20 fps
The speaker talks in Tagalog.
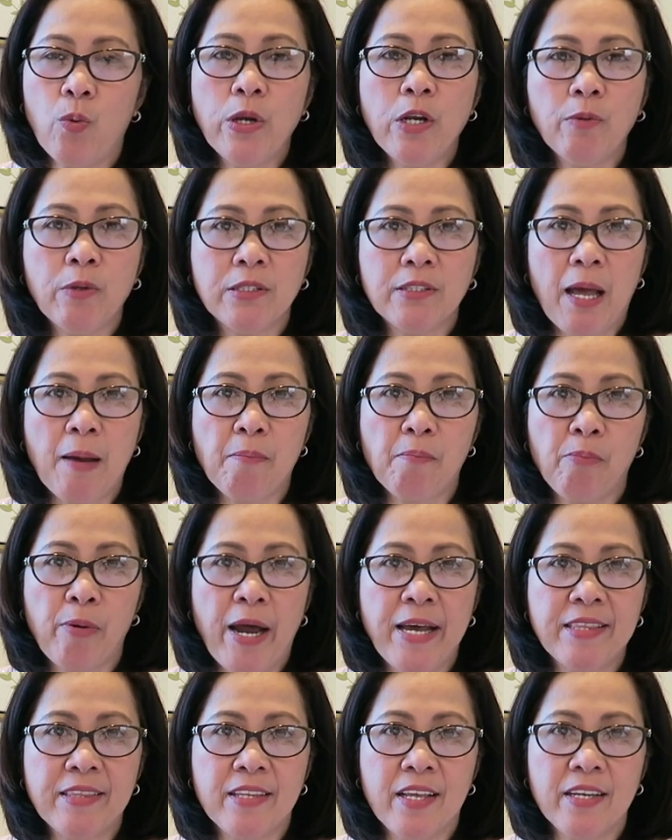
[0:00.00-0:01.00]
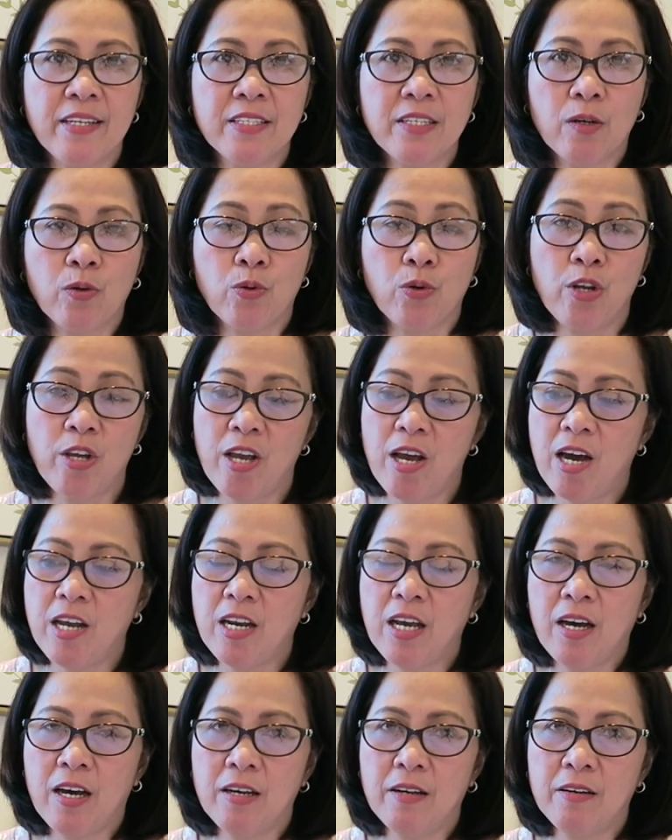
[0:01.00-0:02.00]
one of the top brand din sa Korea
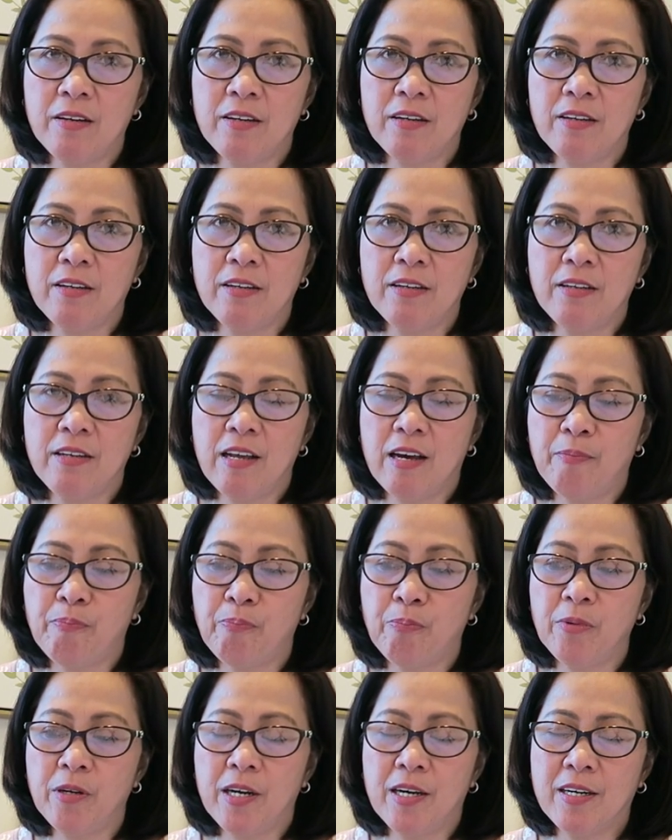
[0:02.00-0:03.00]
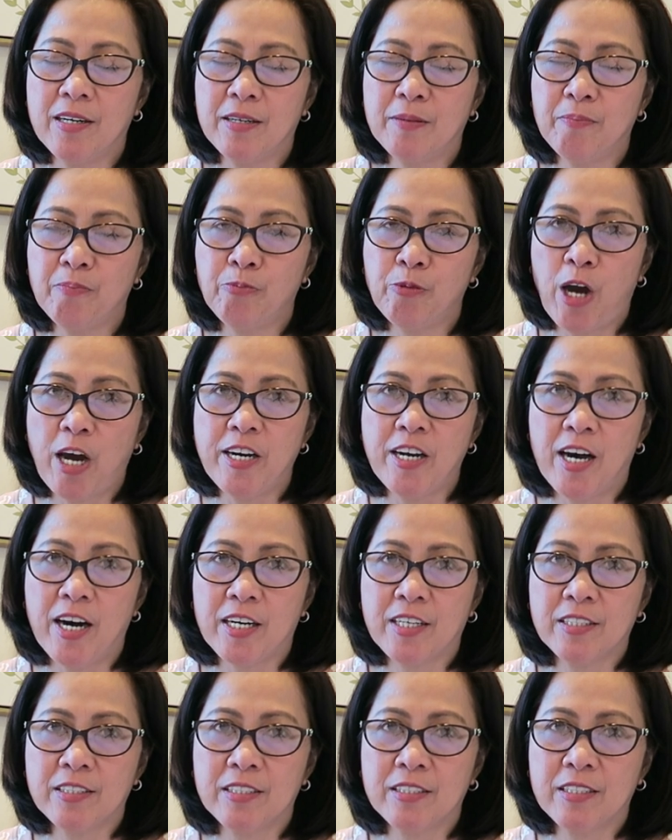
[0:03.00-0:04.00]
na, na, na
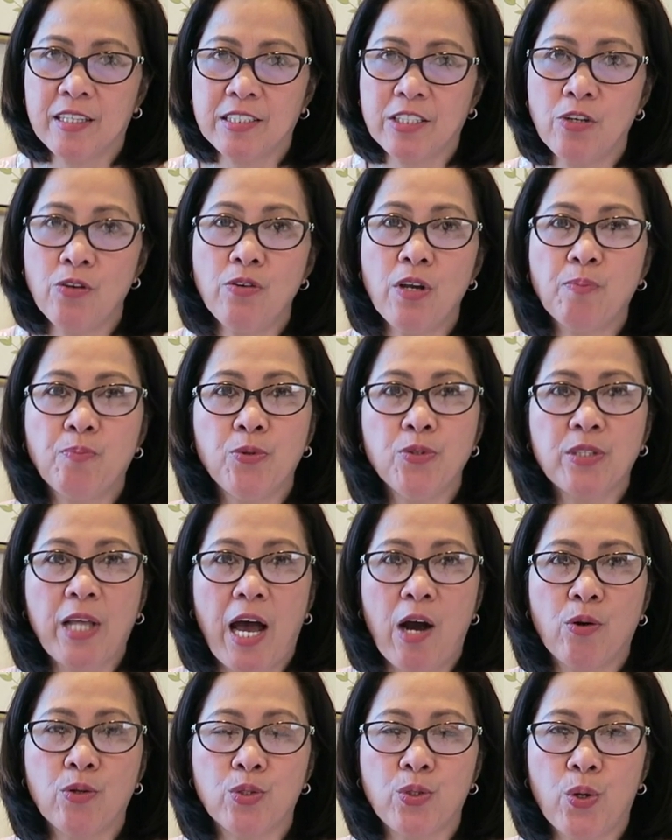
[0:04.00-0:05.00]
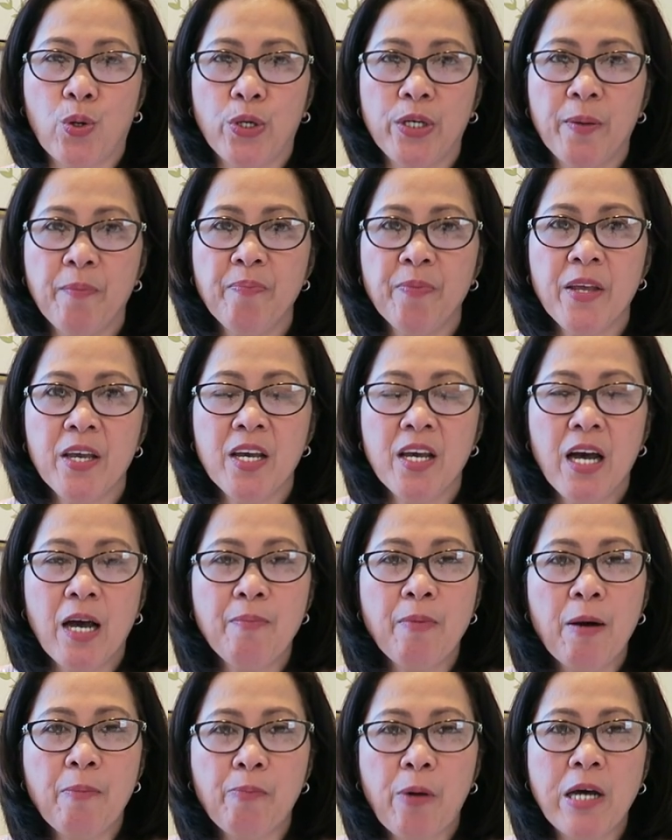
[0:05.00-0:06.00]
product kasi yung nagpunta ko doon,
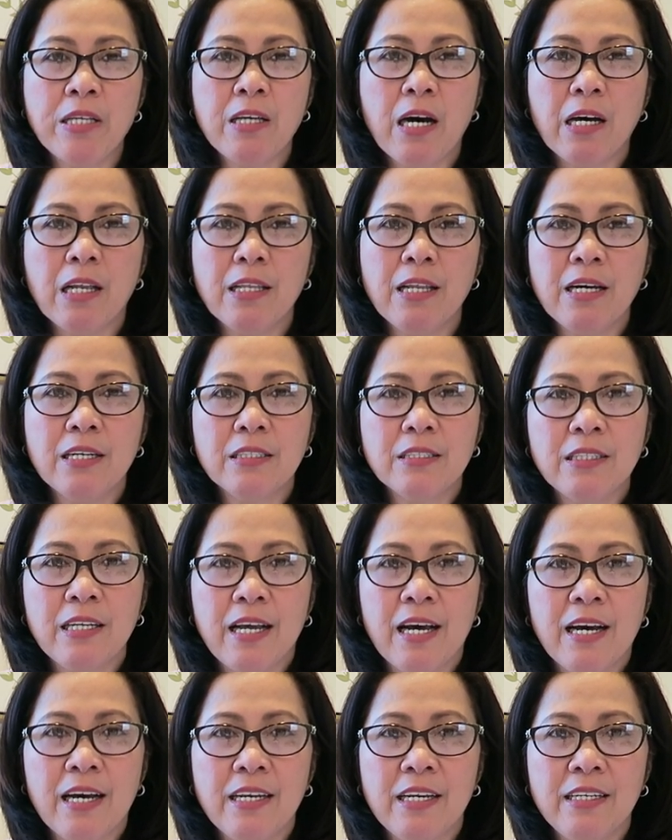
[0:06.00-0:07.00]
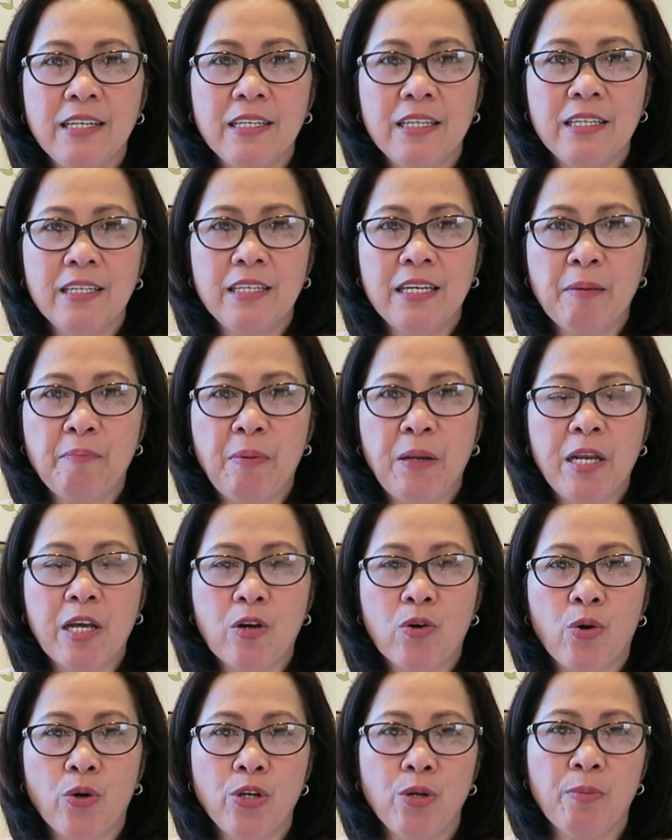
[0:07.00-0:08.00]
ang mga product lang na
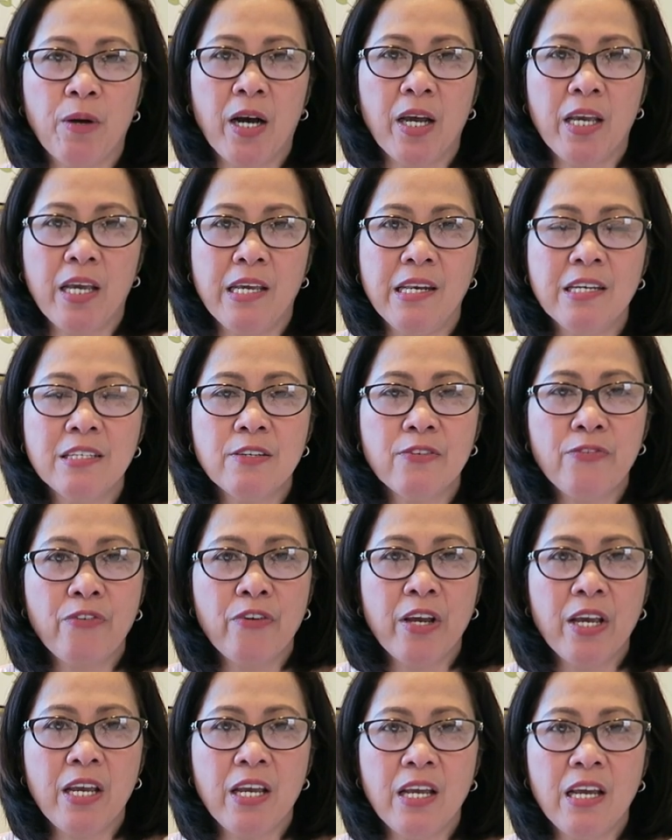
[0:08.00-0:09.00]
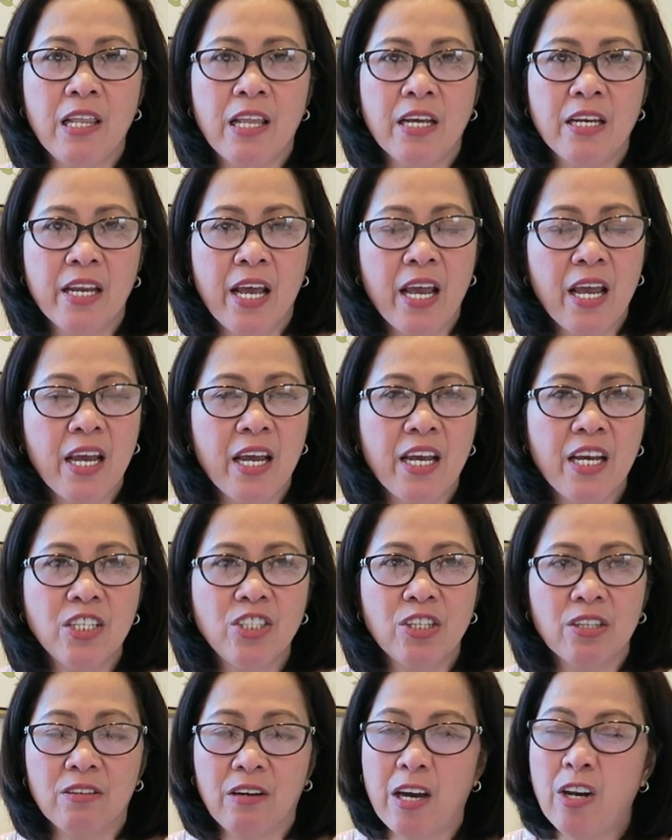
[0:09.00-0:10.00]
nabili ko, yung mga Innisfree,
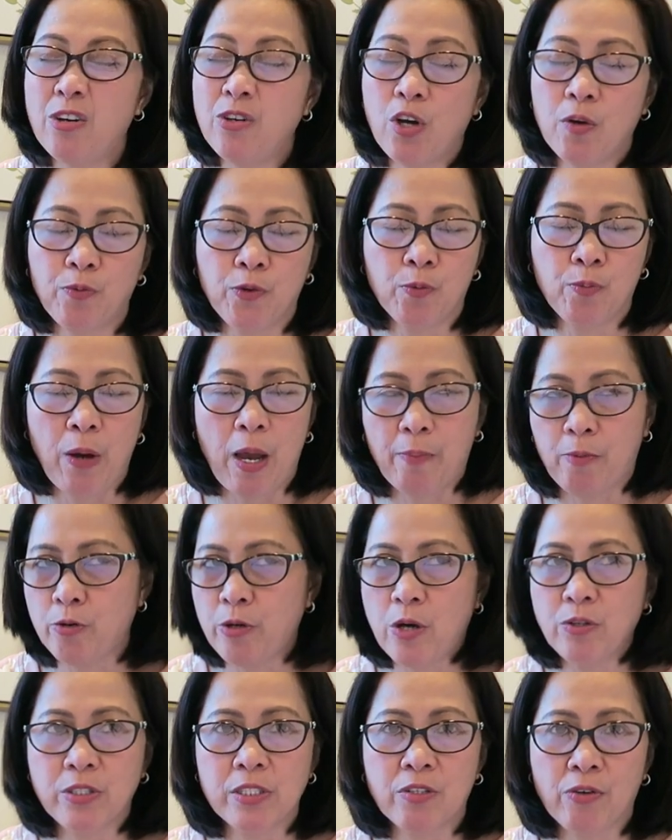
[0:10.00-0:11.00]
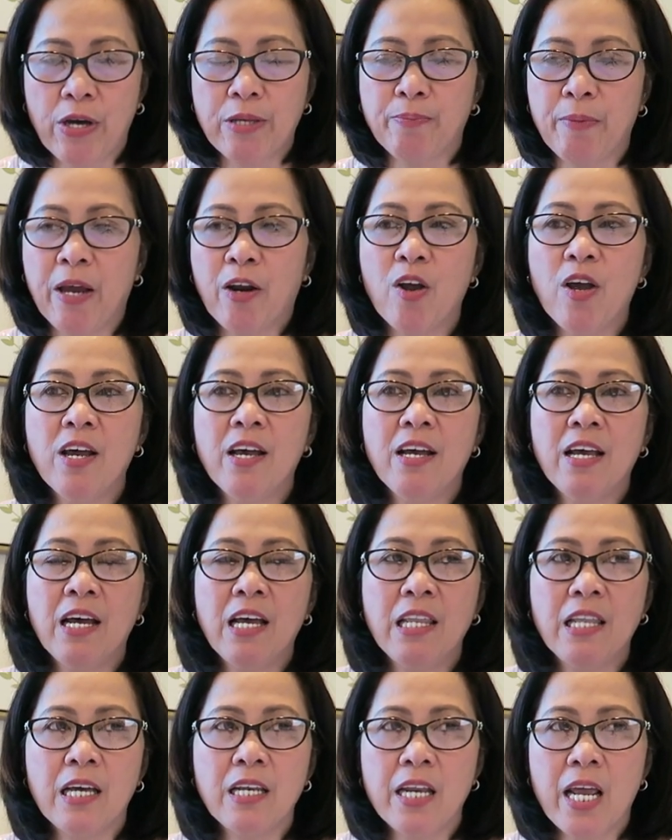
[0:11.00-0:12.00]
Laneige, I don't know if I pronounce this right there,
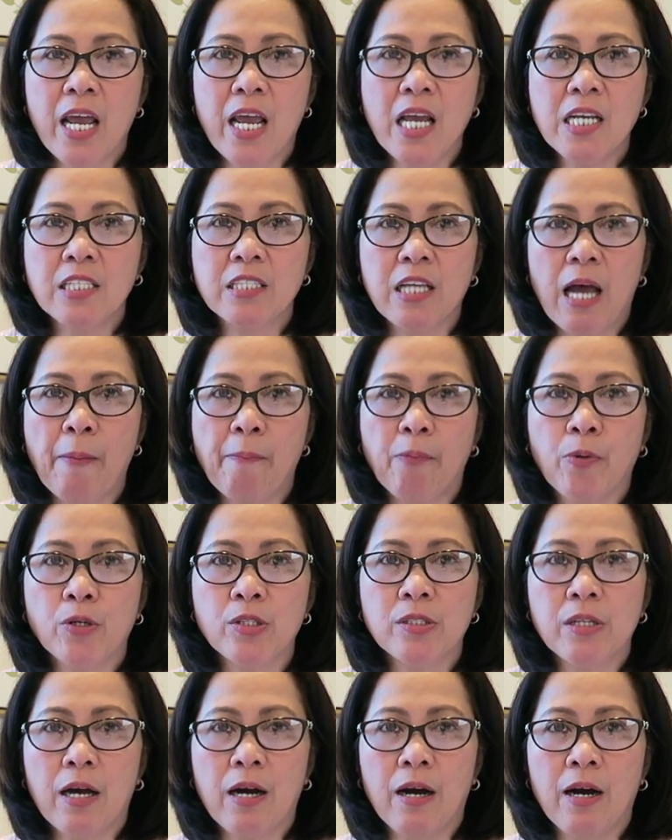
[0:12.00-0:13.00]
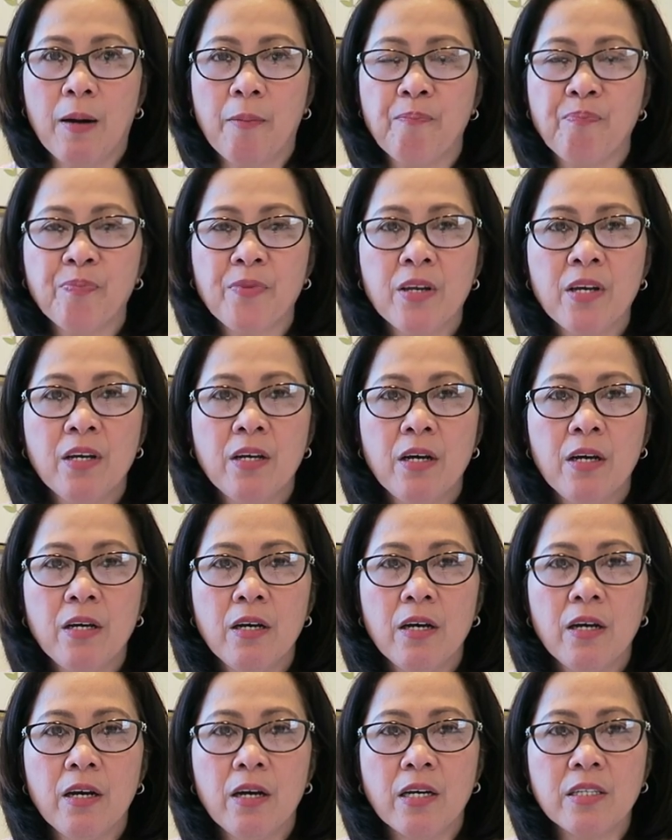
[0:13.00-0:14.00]
Laneige, tapos um,
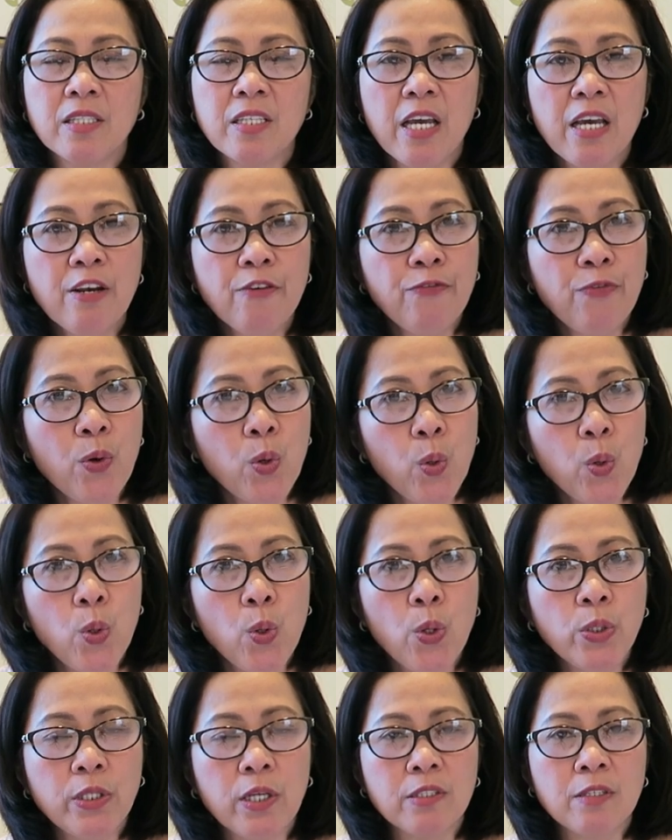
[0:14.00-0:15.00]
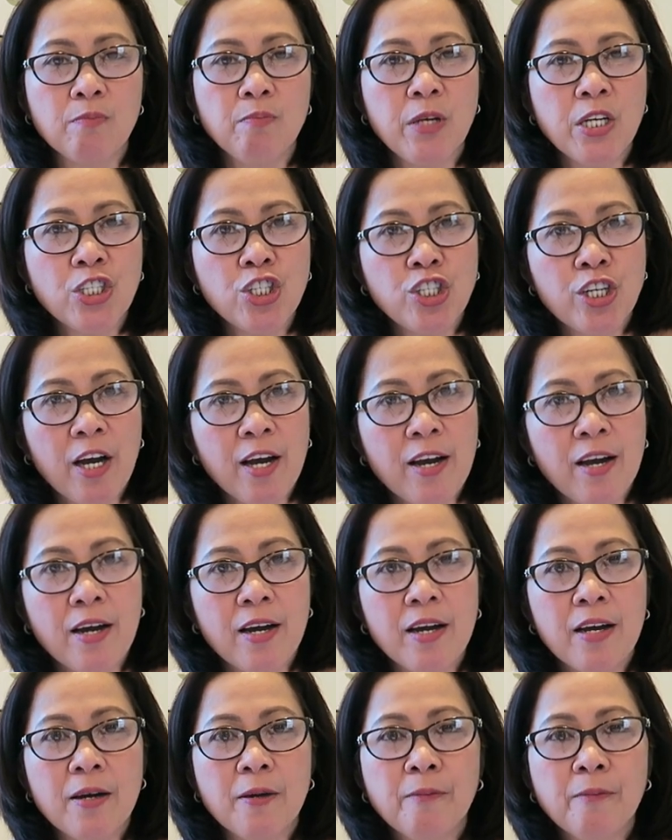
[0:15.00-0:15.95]
a Skin Food, tapos Misha.